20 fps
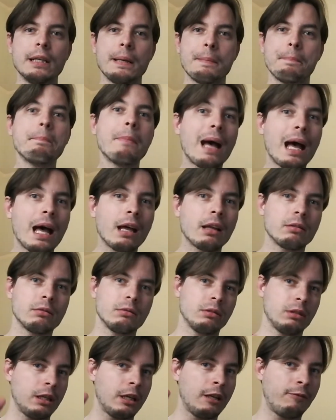Ma
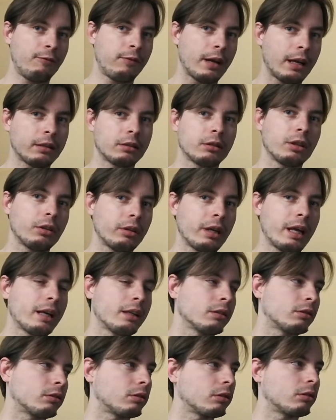il fatto è un
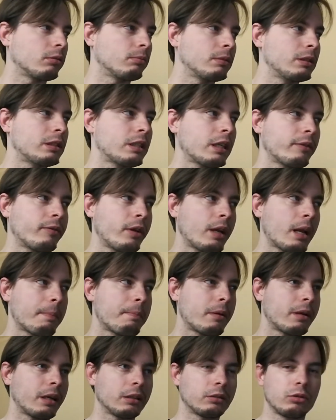altro, mi
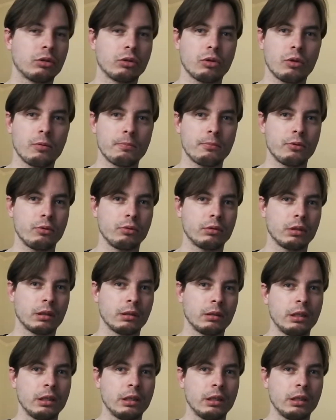servirebbe un altro computer.